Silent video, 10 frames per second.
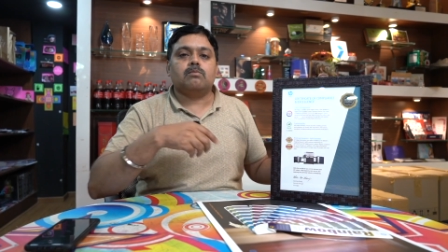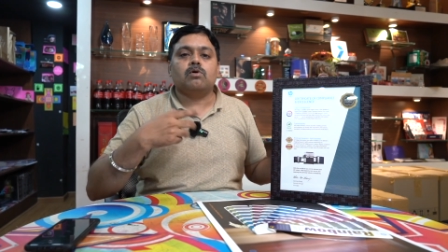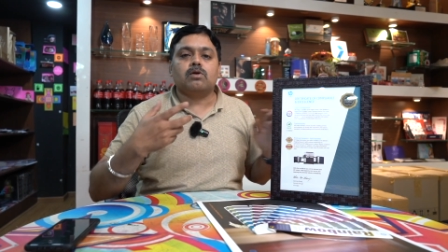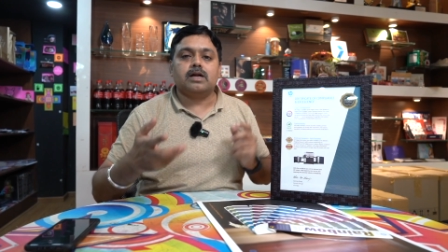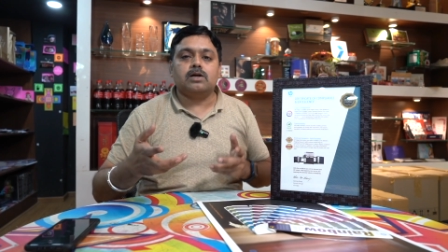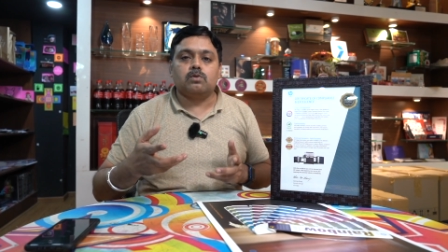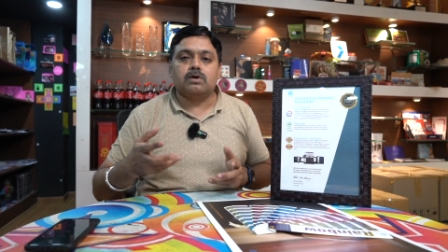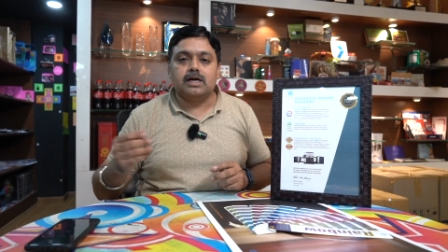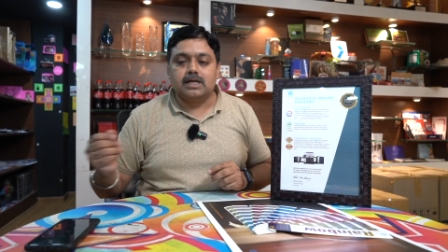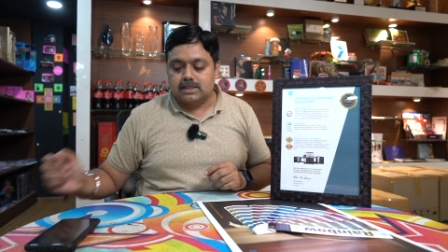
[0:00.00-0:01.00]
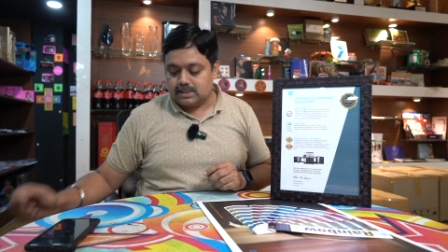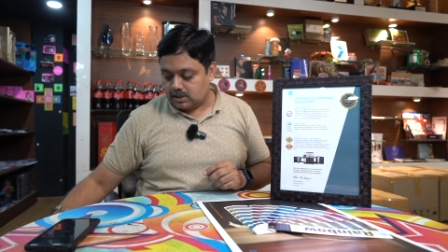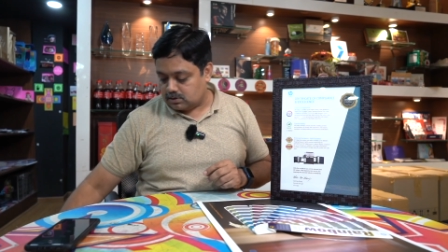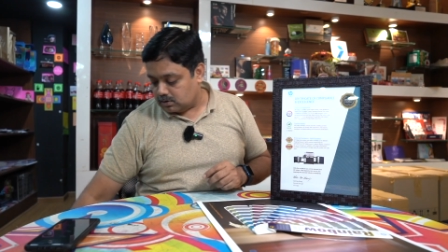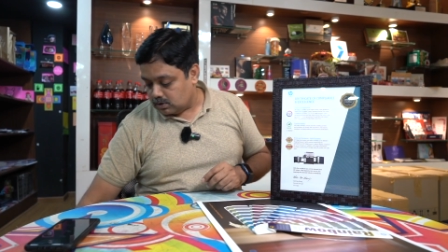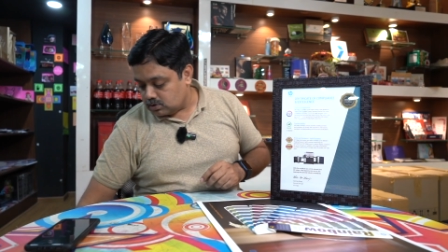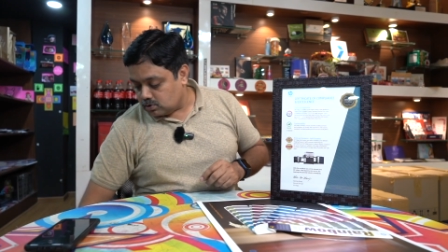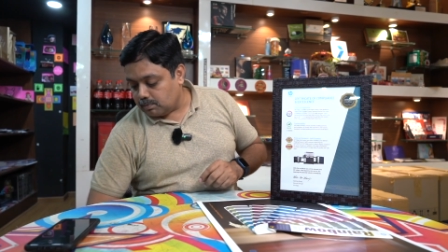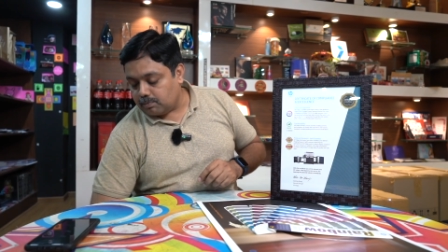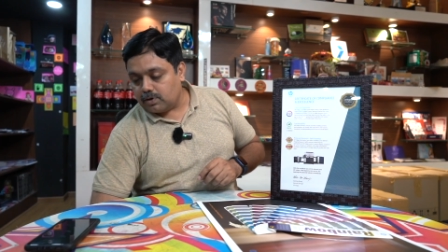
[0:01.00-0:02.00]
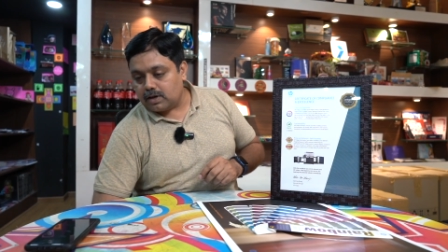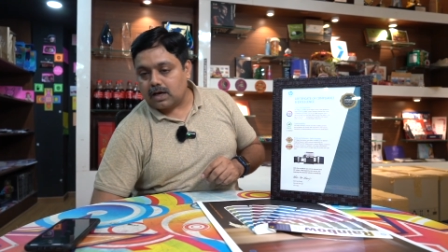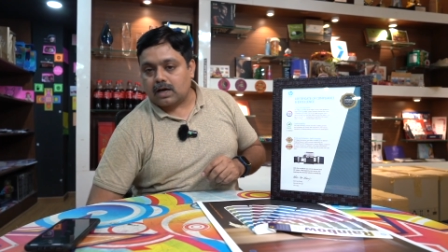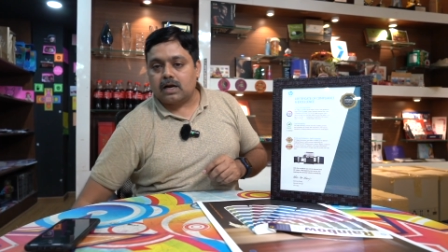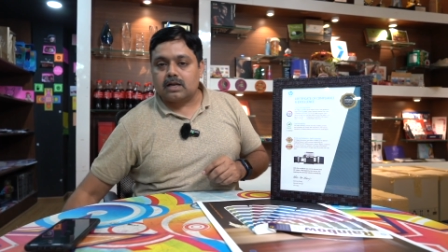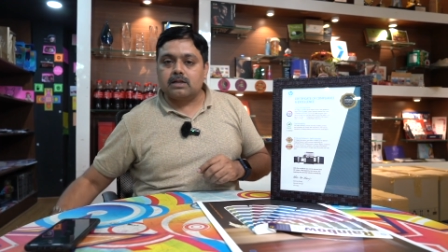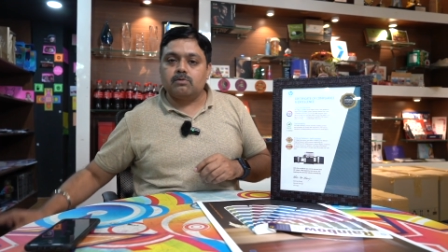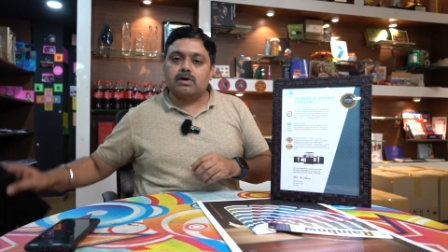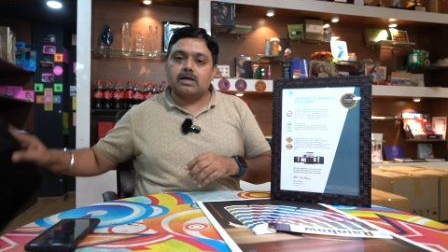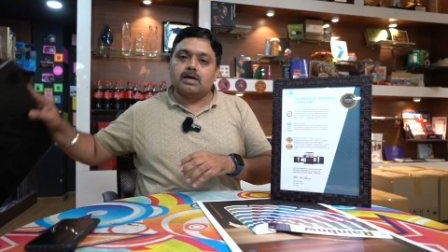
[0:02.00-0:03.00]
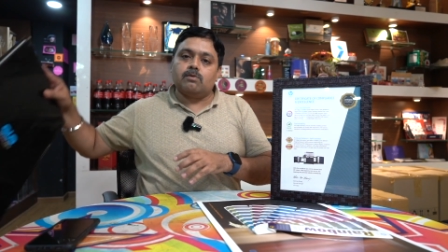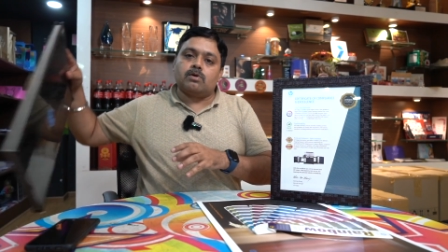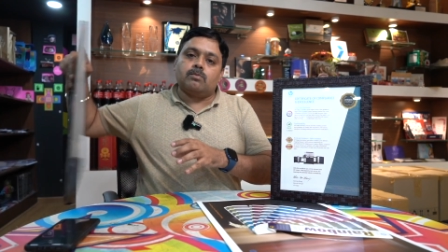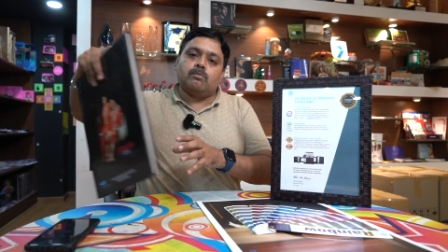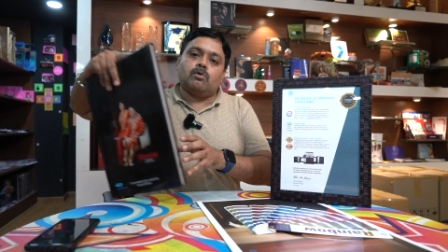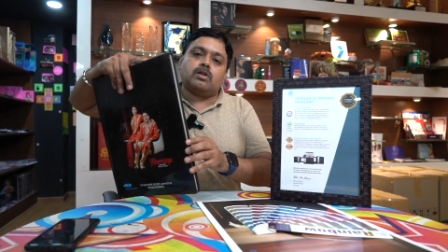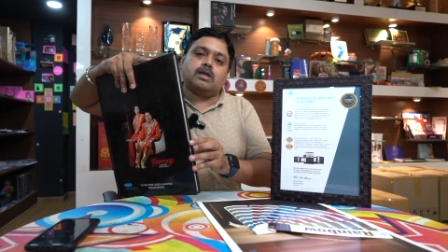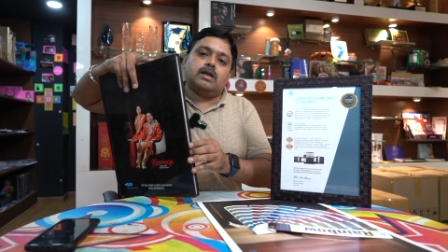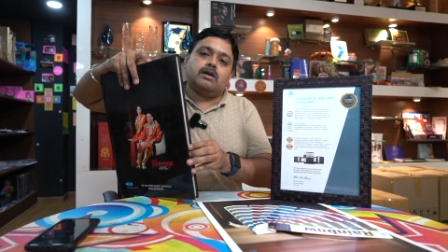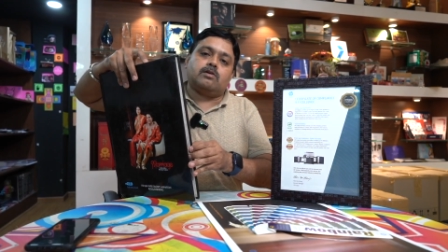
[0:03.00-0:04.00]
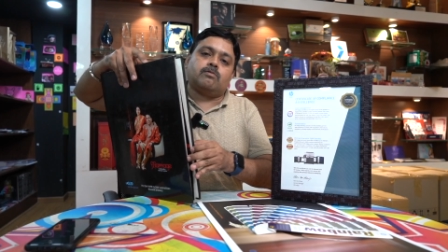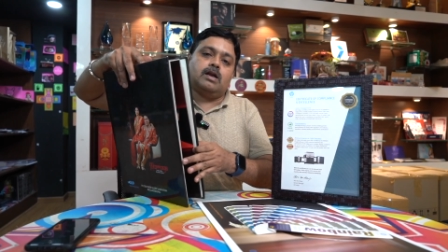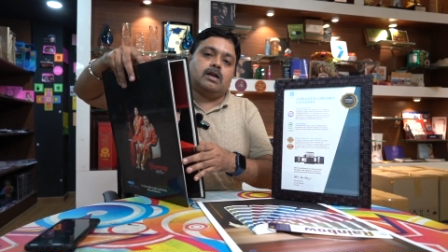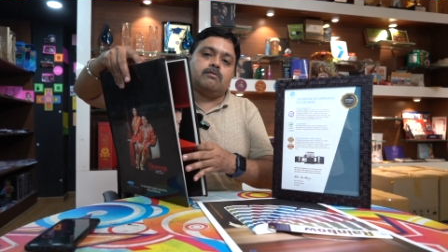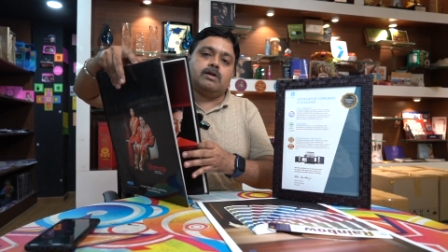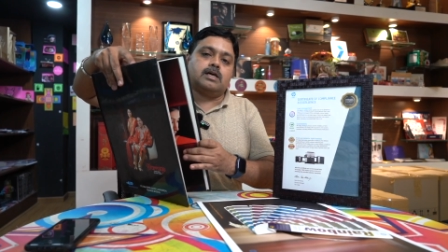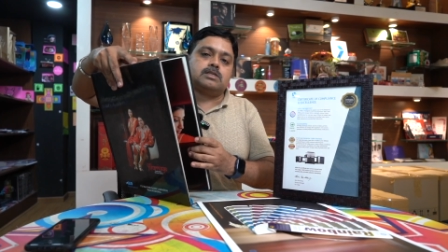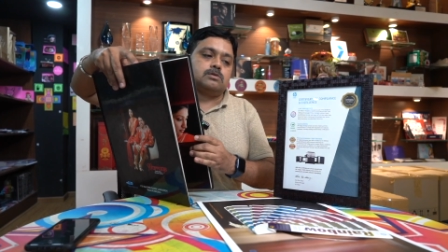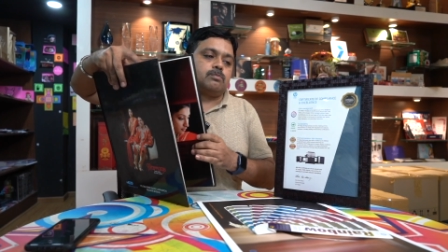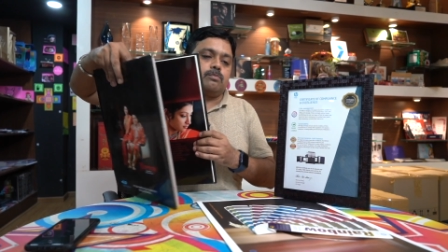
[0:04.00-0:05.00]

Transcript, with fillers: மோர் தேன் டூ ஹண்ட்ரட் இயர்ஸ் இருக்கும் ஸோ இப்போ நான் காட்டுறது உங்களுக்கு ஒரு மோர் தேன் டுவெல் இயர்ஸ்